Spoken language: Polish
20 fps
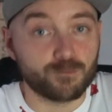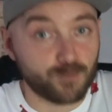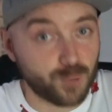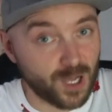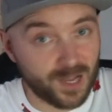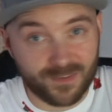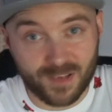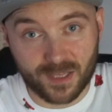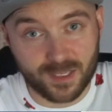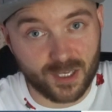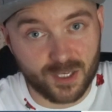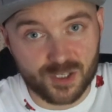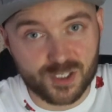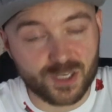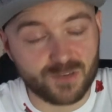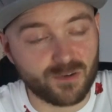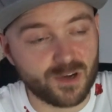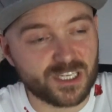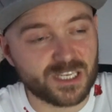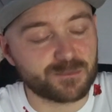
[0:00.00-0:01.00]
pojawiania
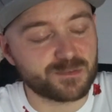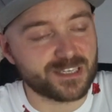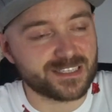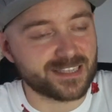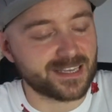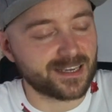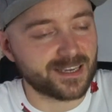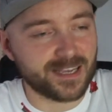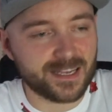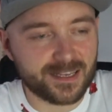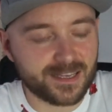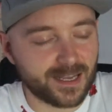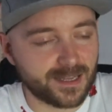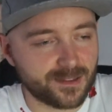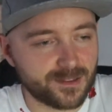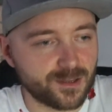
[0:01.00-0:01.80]
się właśnie przez te kilka